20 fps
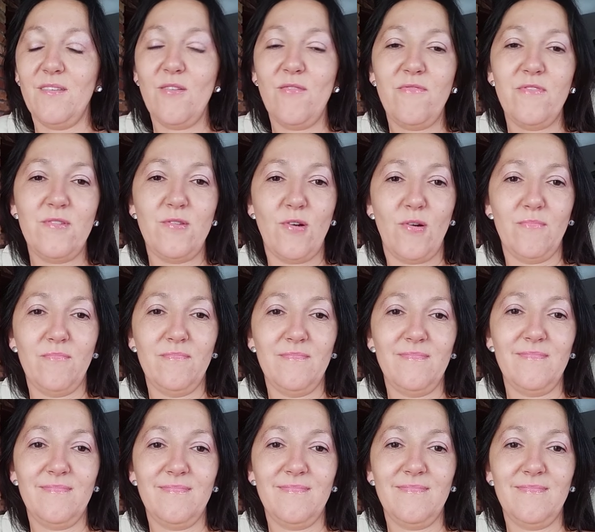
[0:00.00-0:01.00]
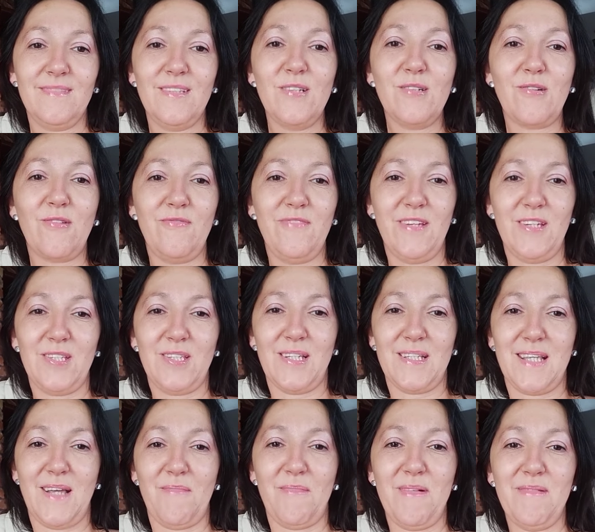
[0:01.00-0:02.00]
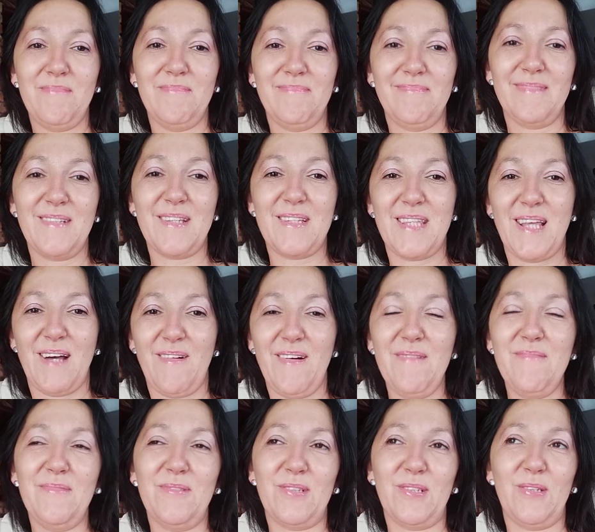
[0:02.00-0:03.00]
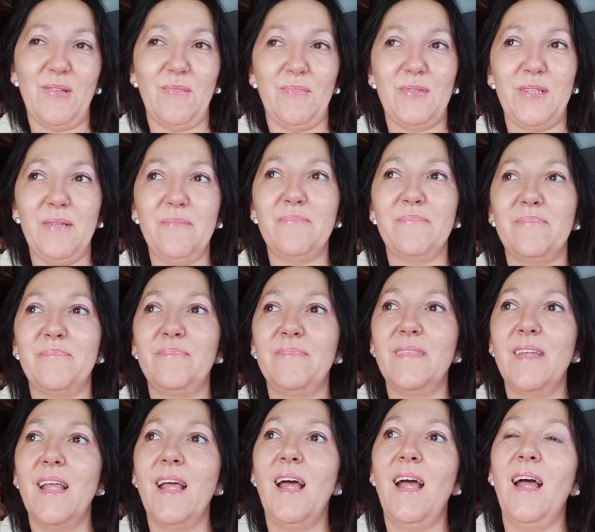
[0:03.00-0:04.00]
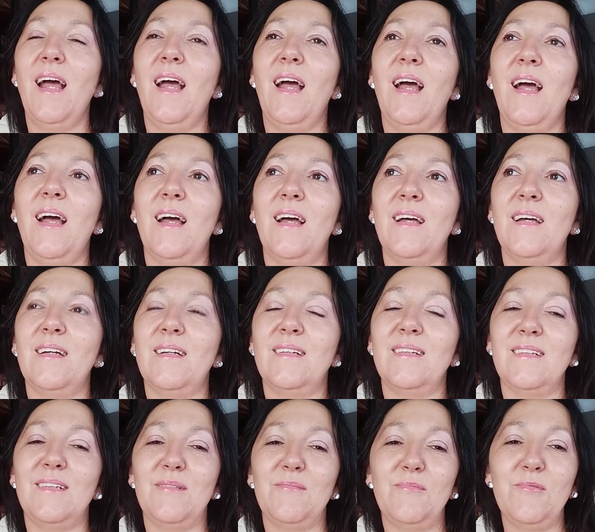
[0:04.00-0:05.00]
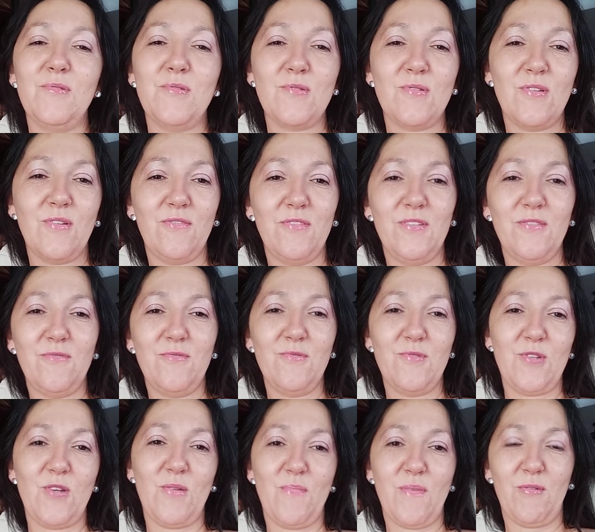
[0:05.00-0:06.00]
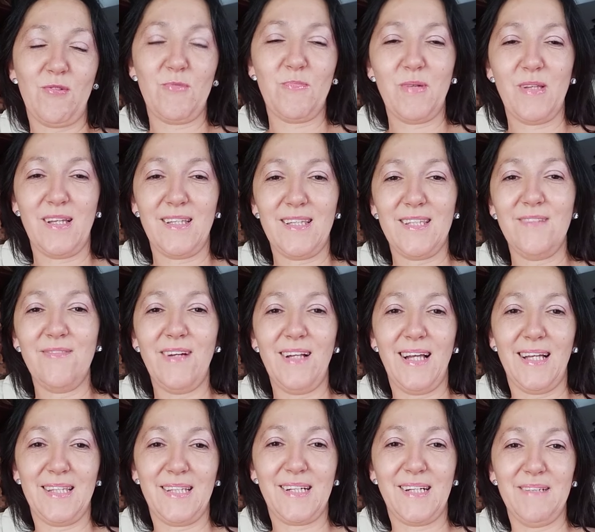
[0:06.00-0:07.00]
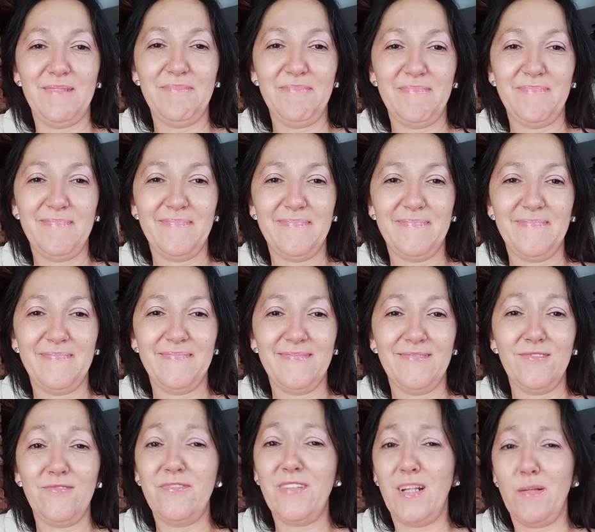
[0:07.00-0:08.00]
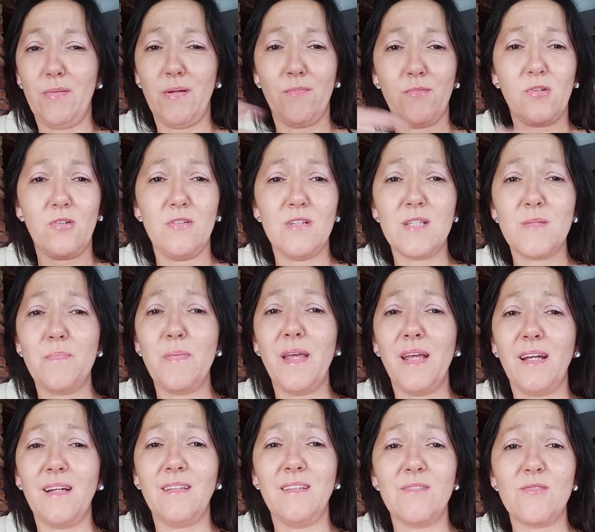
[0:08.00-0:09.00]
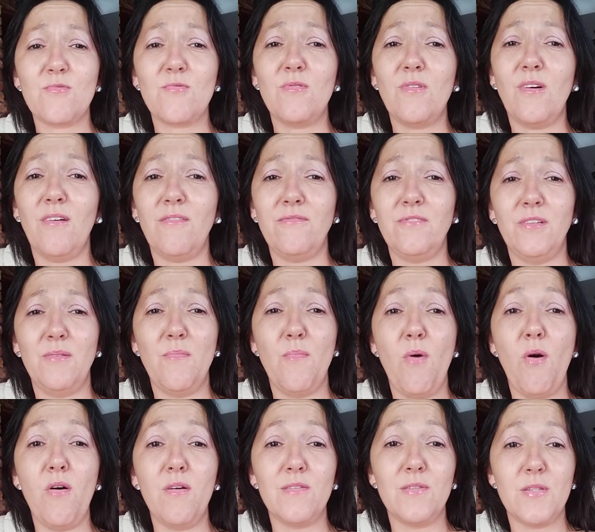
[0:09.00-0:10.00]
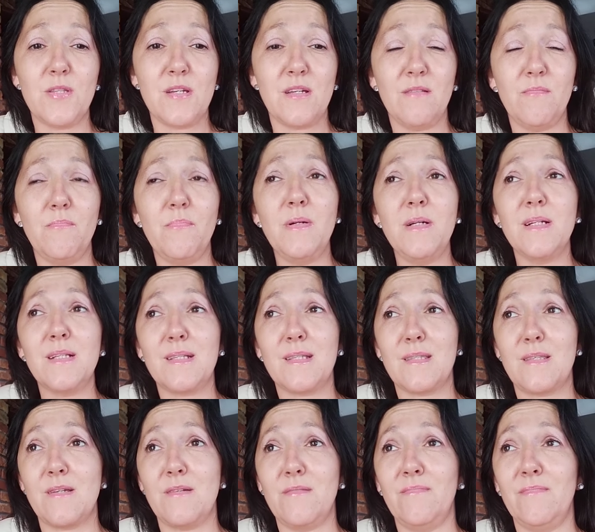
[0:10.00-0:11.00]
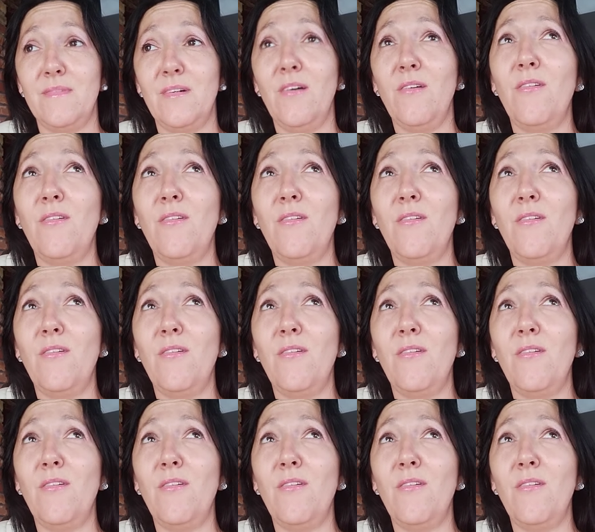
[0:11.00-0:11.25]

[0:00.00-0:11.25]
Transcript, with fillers: Nowy dom, tylko wieś ta sama została, może dobrze. E, mój cudowny wnusio ma już ponad dwa latka, Uwielbiam go. Jest piękny, cudowny, mądry, bystry.